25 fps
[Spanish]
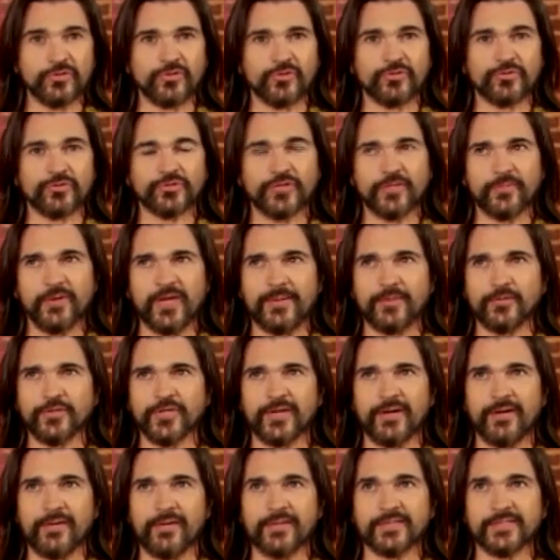Nosotros terminamos de
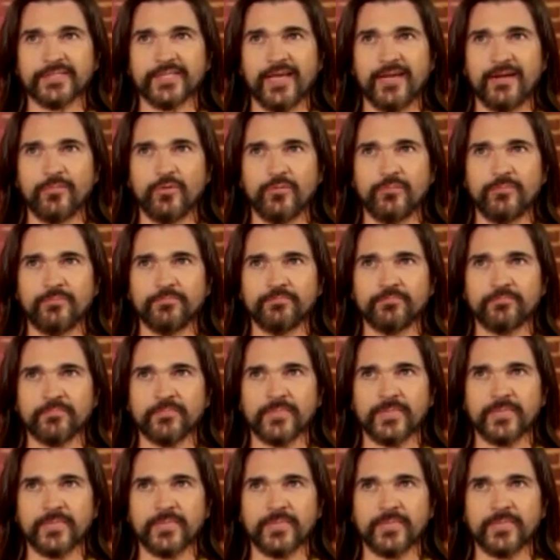grabar este álbum